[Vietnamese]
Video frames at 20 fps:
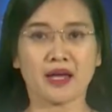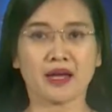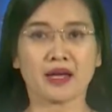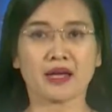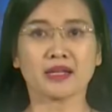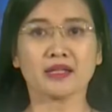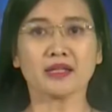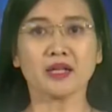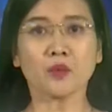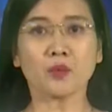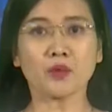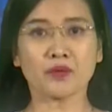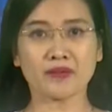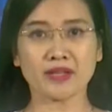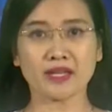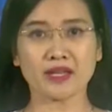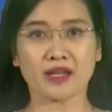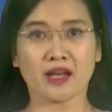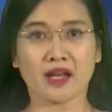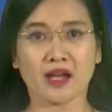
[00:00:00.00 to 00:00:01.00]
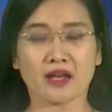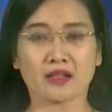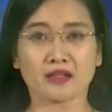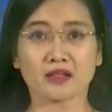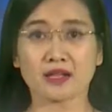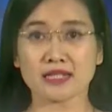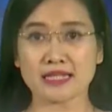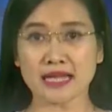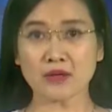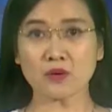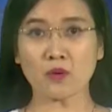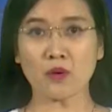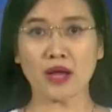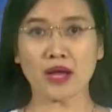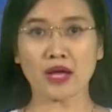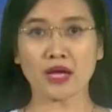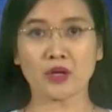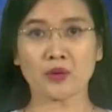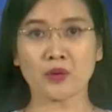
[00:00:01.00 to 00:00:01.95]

Kính thưa quý vị, thời gian qua,